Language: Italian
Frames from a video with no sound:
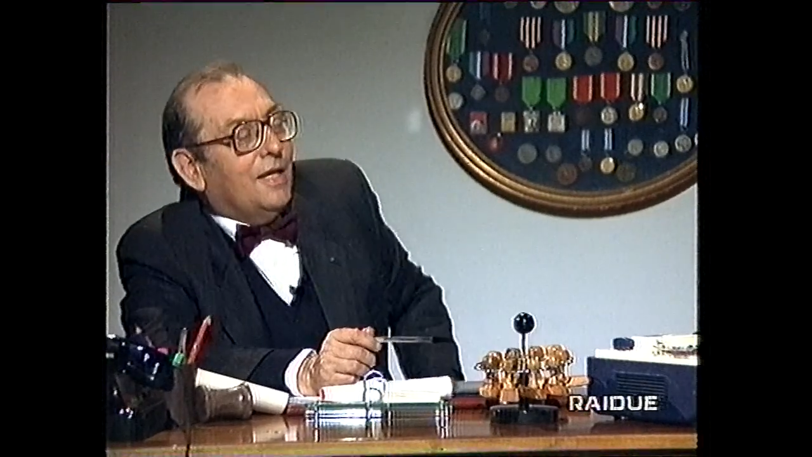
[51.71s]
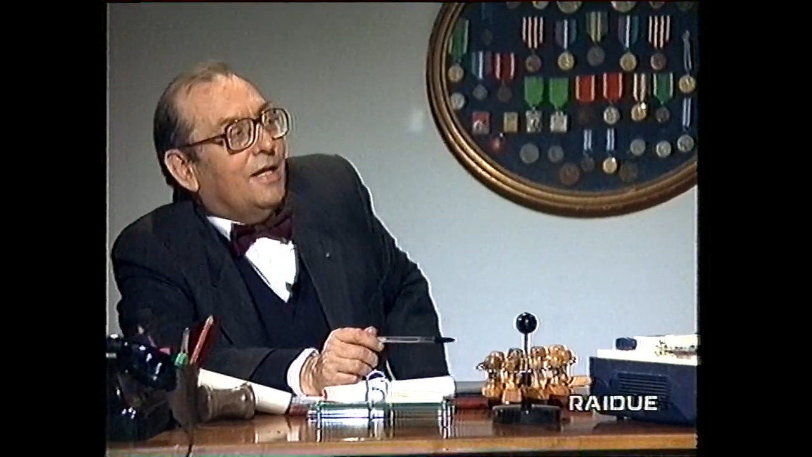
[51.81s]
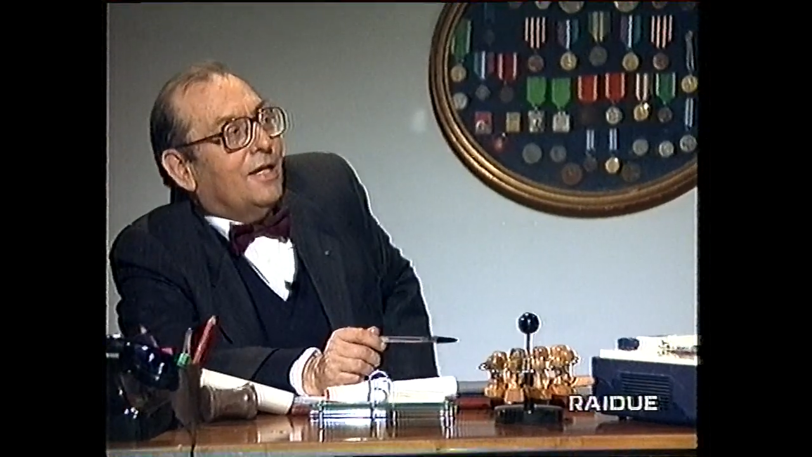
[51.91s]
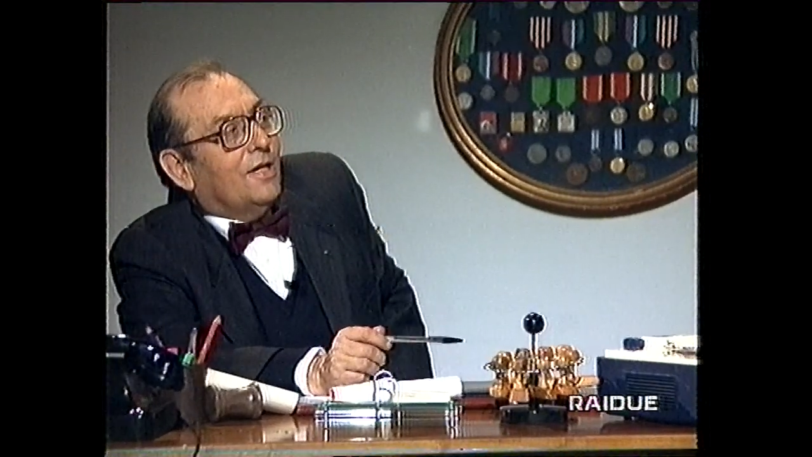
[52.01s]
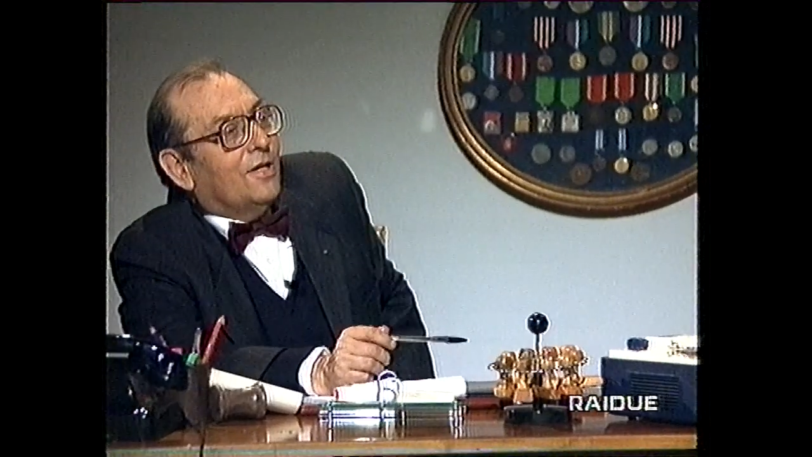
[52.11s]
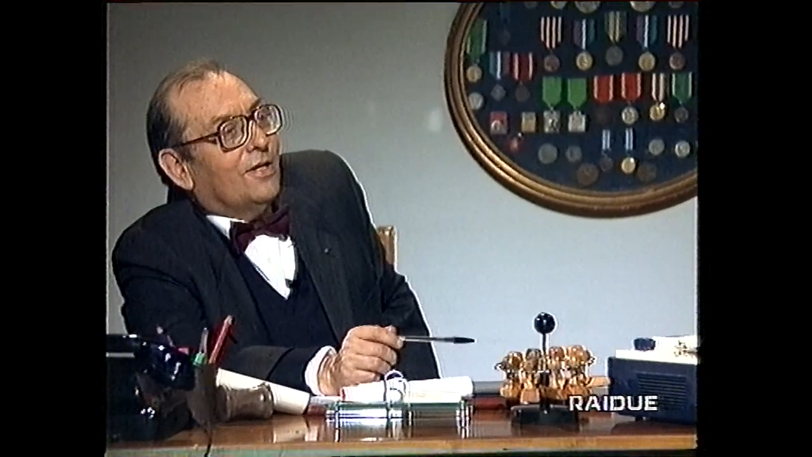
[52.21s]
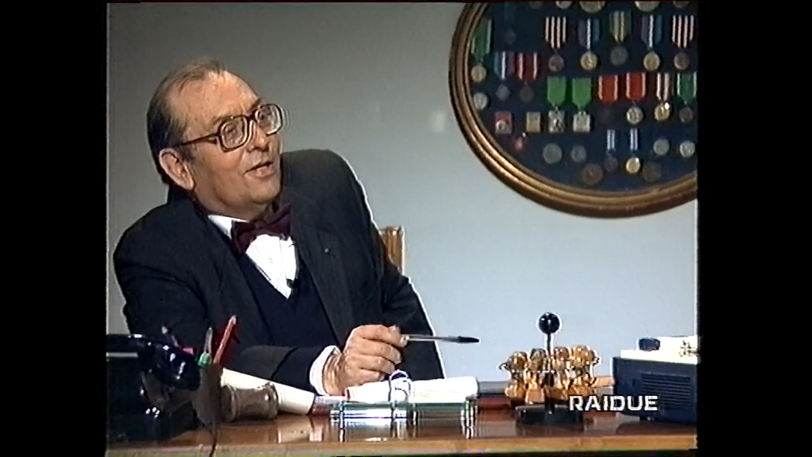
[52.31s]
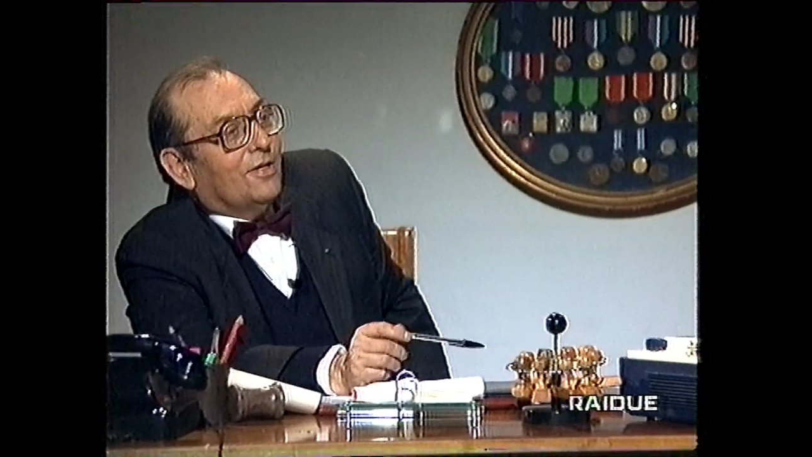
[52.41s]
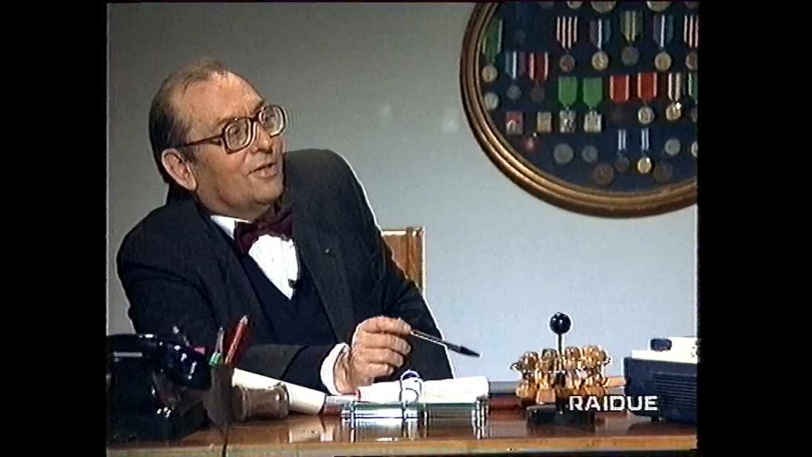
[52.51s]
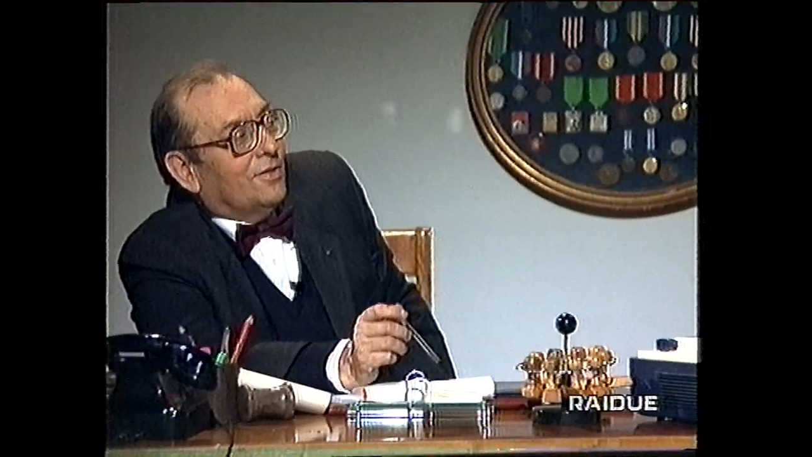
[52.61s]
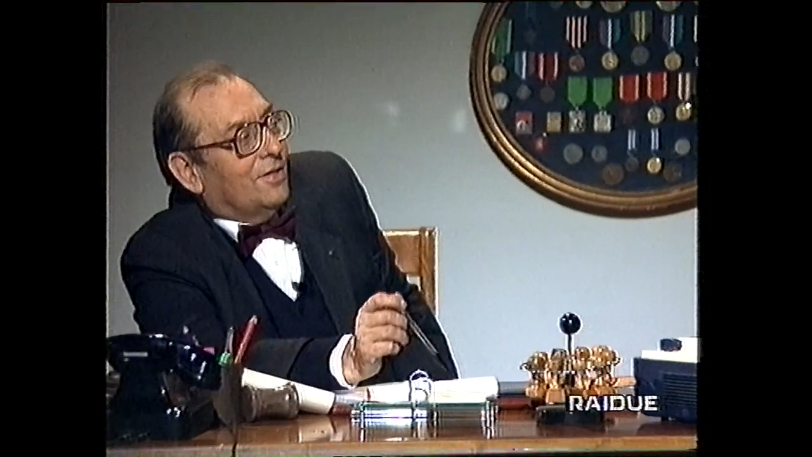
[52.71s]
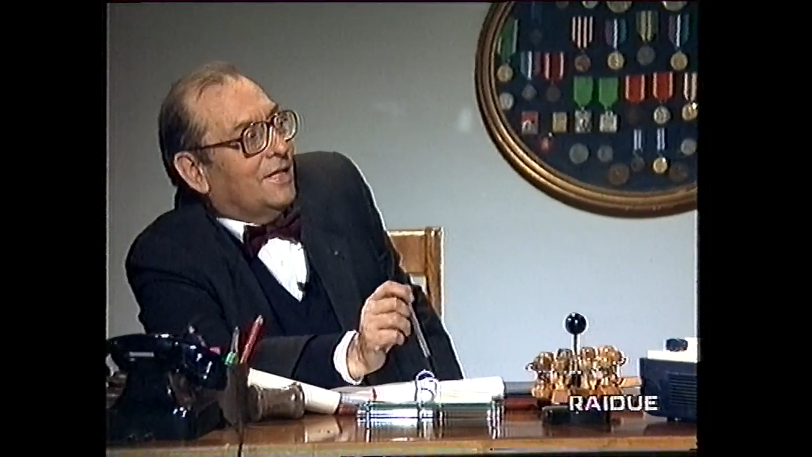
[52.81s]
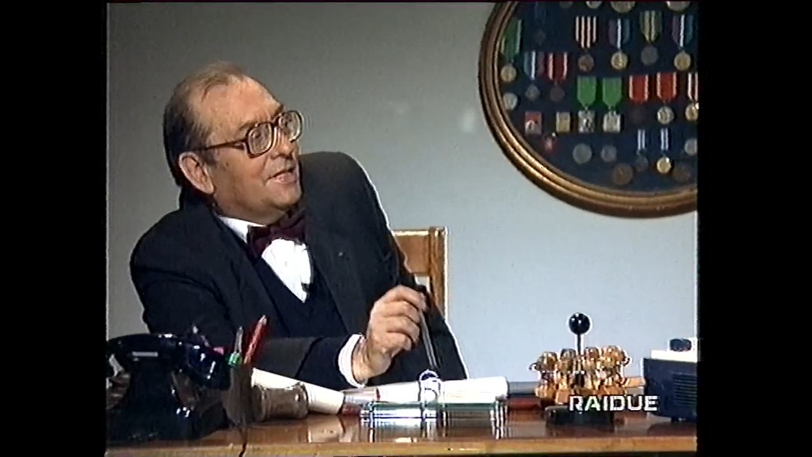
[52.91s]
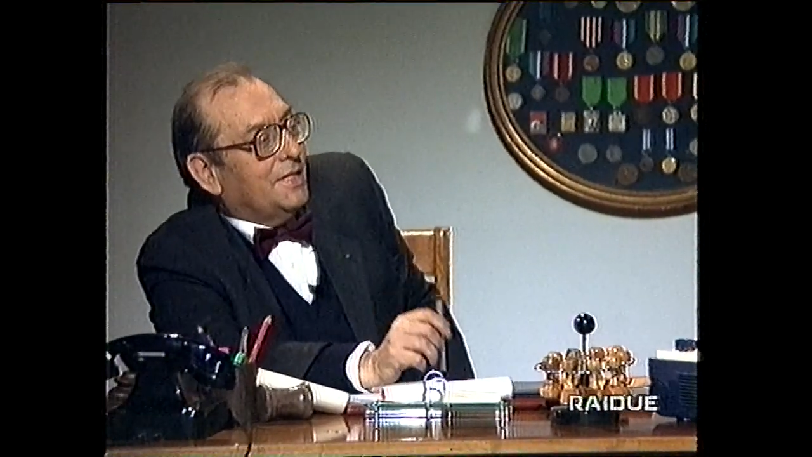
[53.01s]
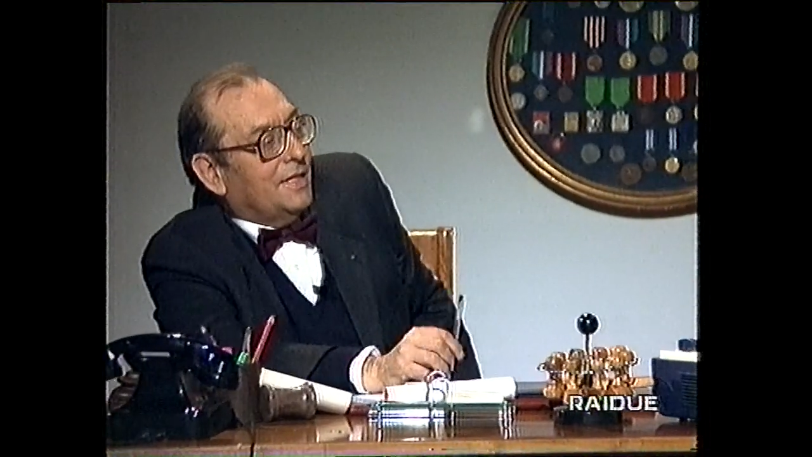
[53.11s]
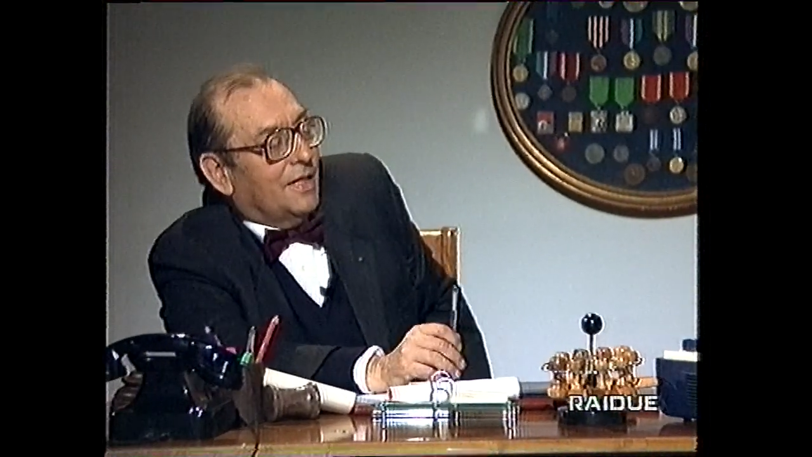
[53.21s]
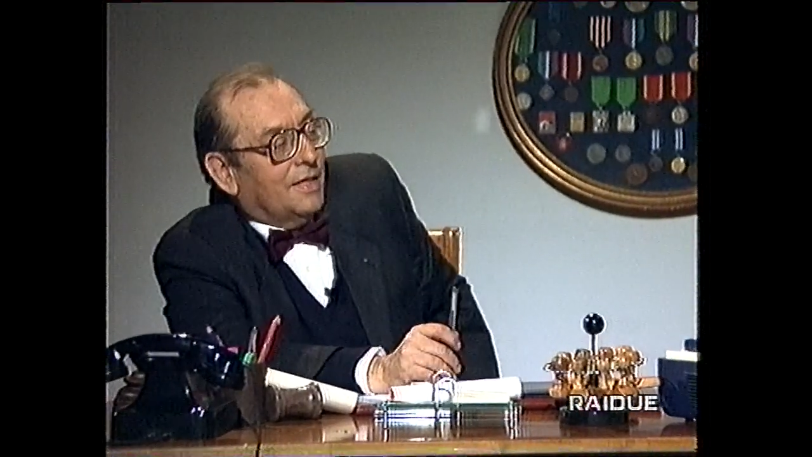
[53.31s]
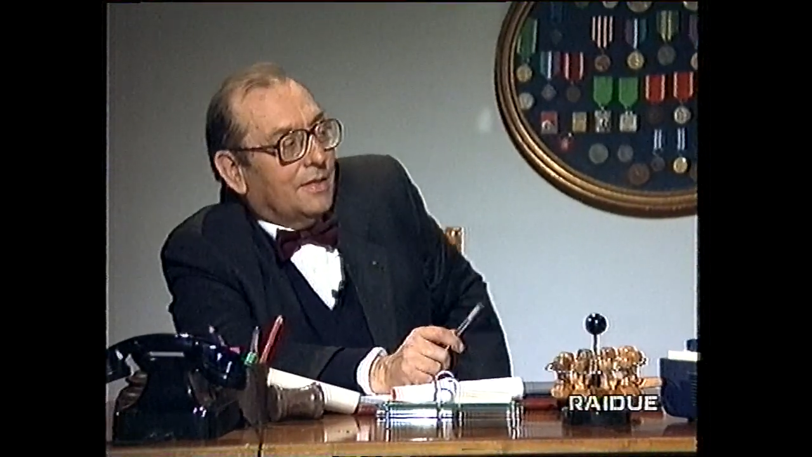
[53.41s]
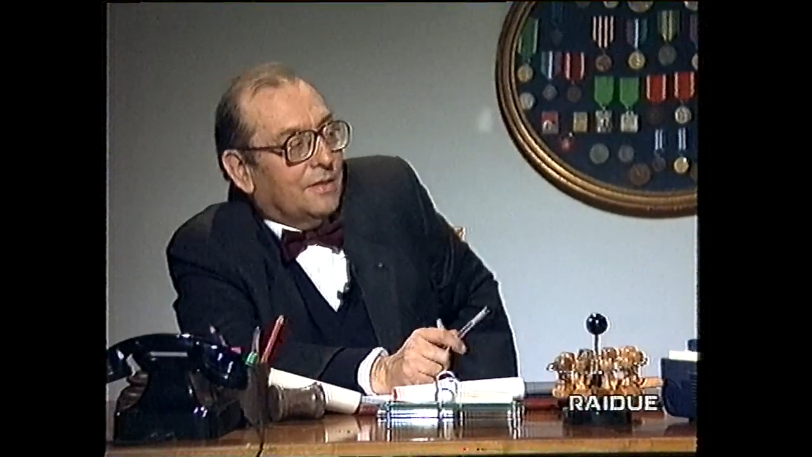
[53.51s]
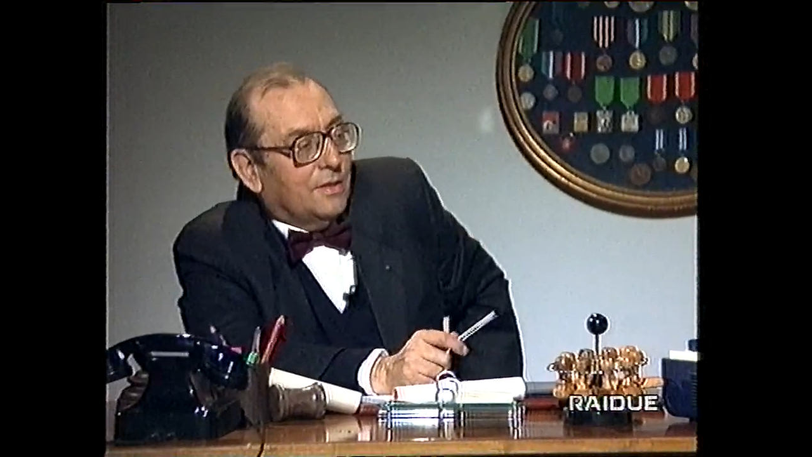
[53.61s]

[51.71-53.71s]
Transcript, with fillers: Eh, designa